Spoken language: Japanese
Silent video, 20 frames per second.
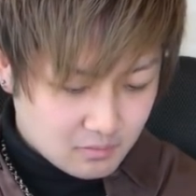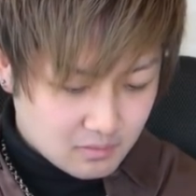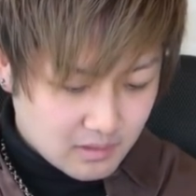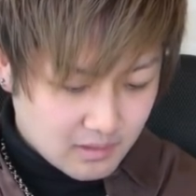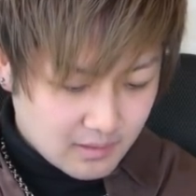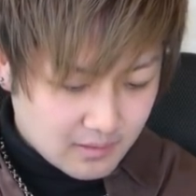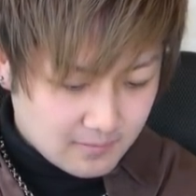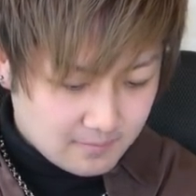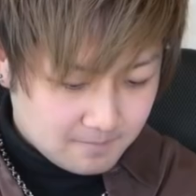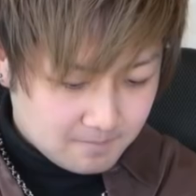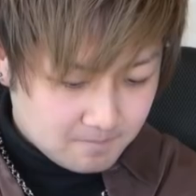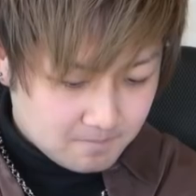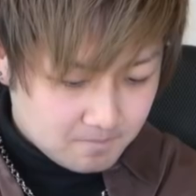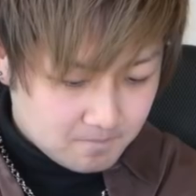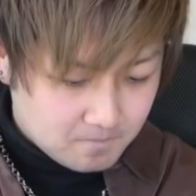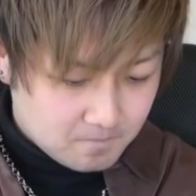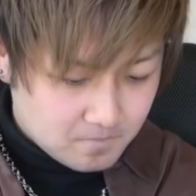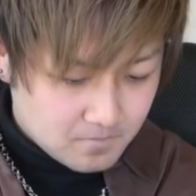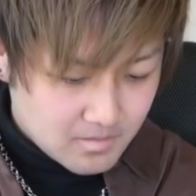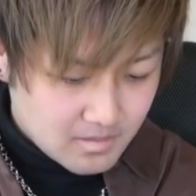兄弟
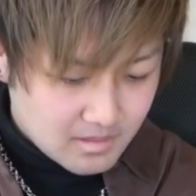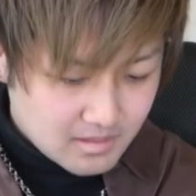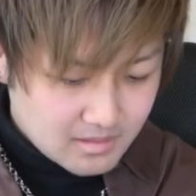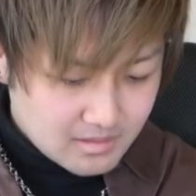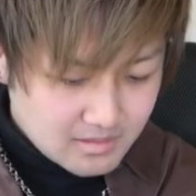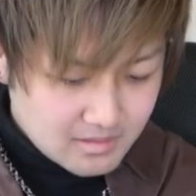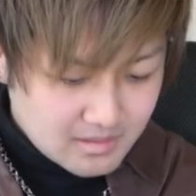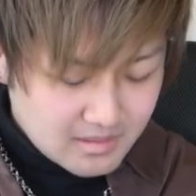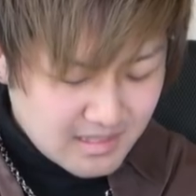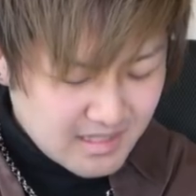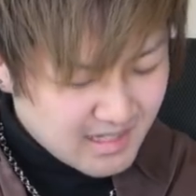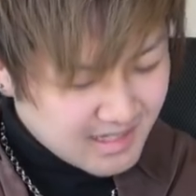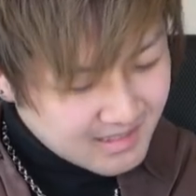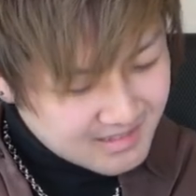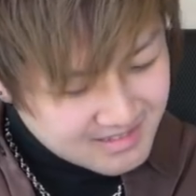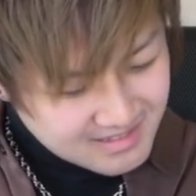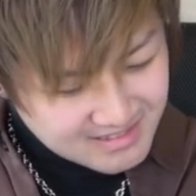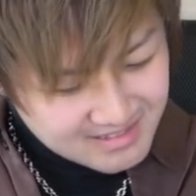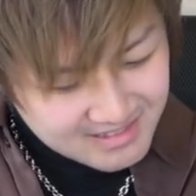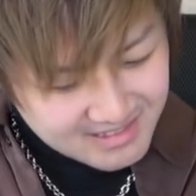いや違
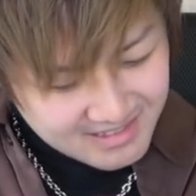う